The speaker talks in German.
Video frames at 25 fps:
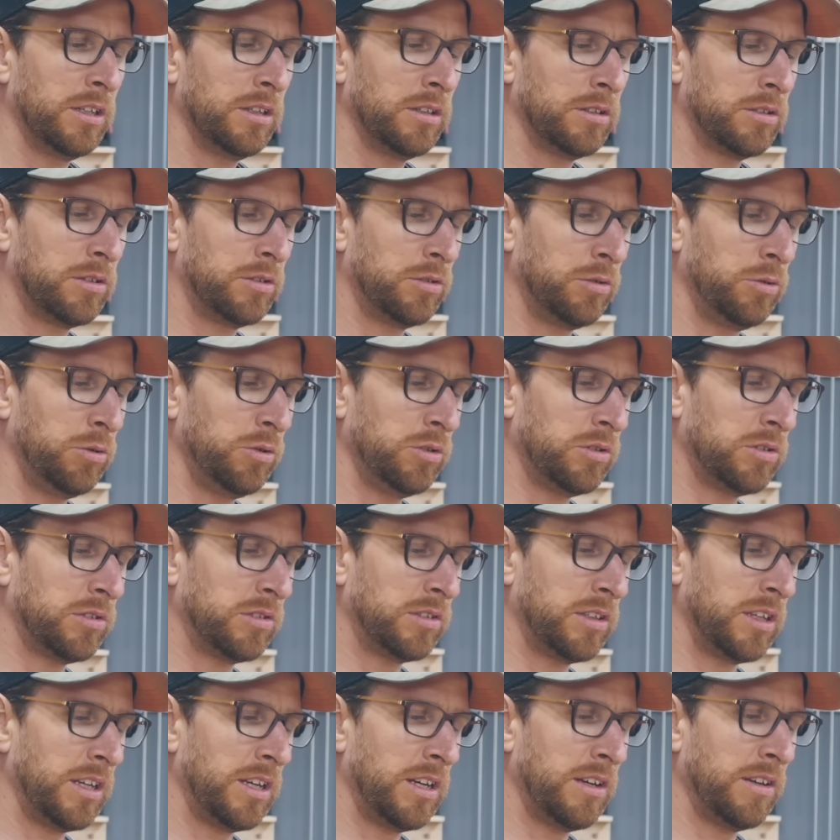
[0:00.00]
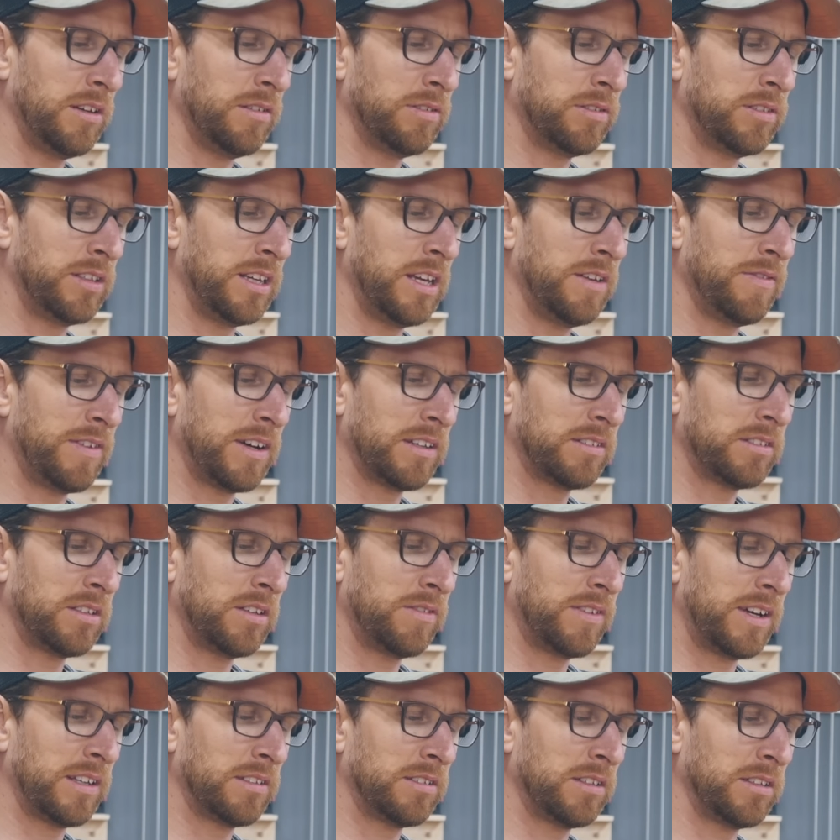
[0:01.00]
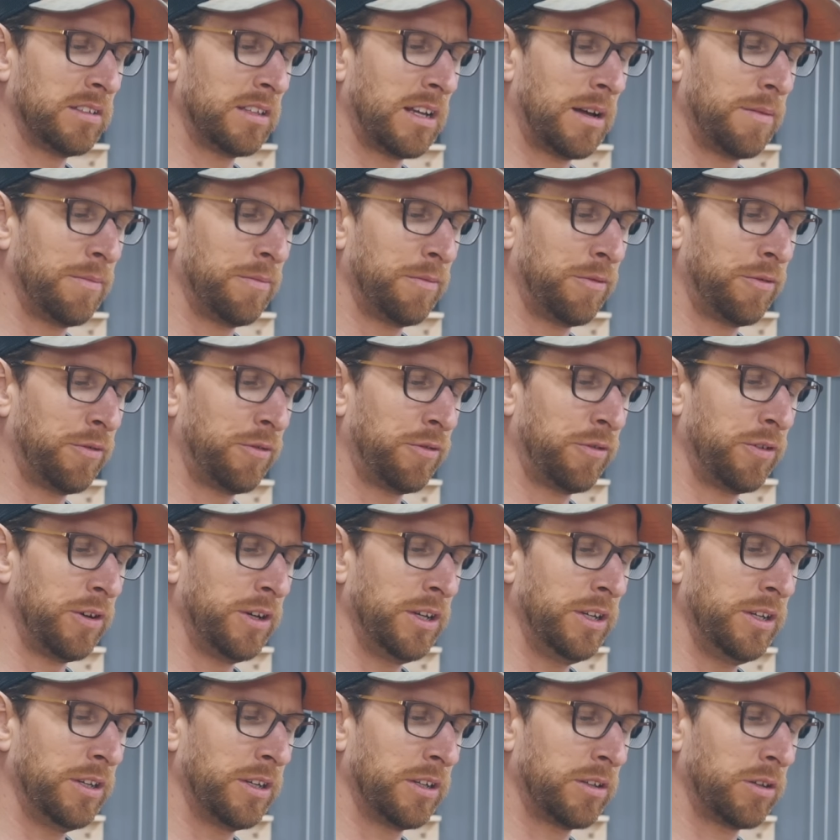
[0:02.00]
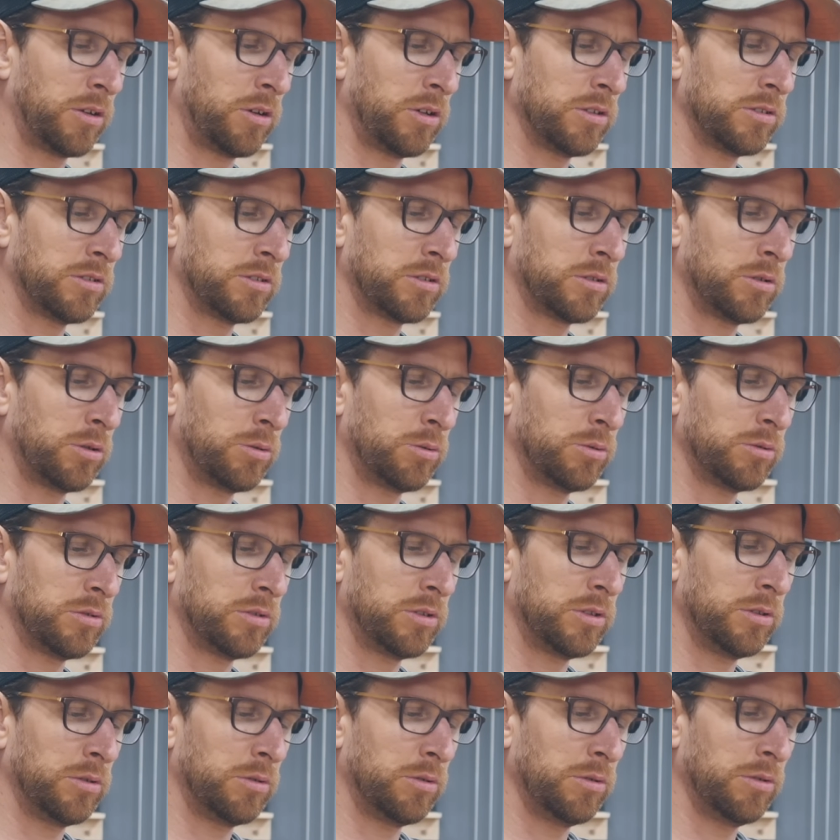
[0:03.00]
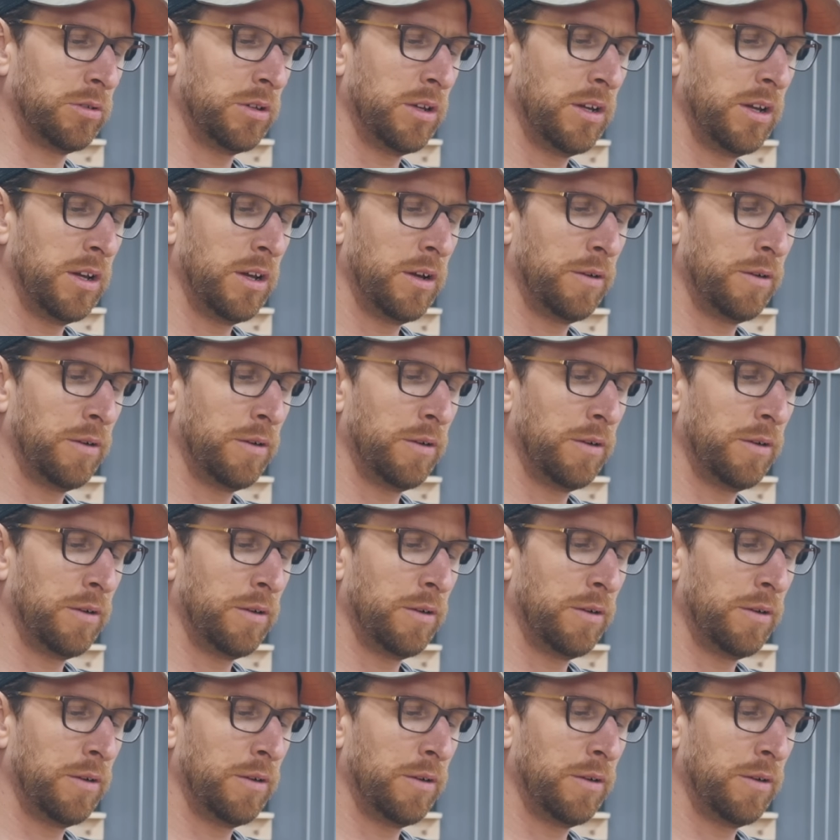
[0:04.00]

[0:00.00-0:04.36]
Süß, See, Seewasser, Wasserdampf, verhindert Rost, Korrosion,